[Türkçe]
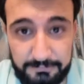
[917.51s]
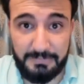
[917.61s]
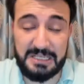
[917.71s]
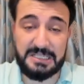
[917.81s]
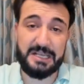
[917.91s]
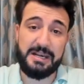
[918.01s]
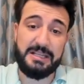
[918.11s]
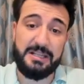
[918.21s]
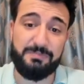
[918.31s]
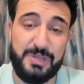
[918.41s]
Ben zarar
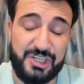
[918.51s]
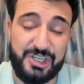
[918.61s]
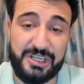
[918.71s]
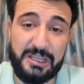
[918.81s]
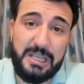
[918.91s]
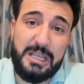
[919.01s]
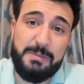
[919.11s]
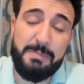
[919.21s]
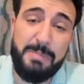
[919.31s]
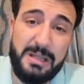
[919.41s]
eden bir şirkete
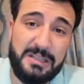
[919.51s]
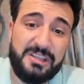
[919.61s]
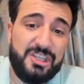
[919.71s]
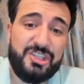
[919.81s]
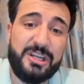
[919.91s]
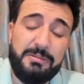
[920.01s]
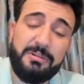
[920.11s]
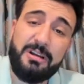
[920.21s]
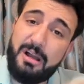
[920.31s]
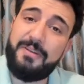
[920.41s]
girmem. Ben de ticari
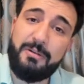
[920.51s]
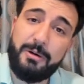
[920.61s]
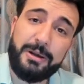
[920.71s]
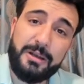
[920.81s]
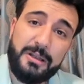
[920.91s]
kafa var.